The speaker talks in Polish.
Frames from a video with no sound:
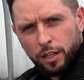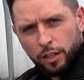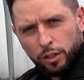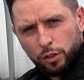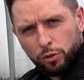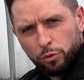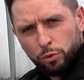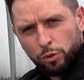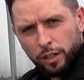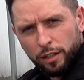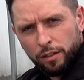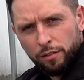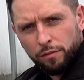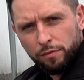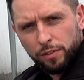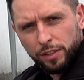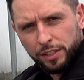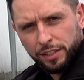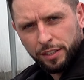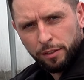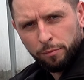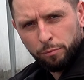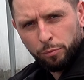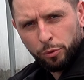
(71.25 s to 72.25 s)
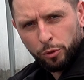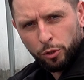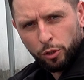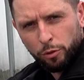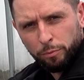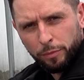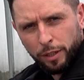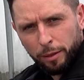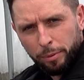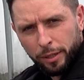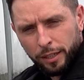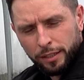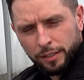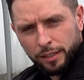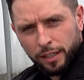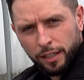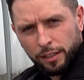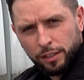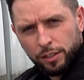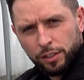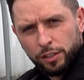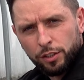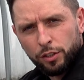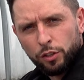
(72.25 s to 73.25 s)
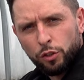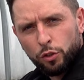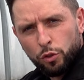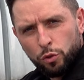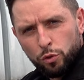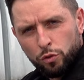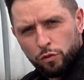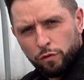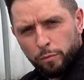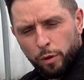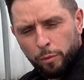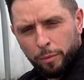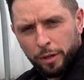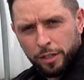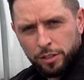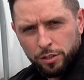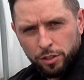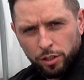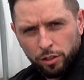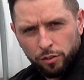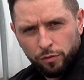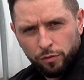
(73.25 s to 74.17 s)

które występują na plantacji już w momencie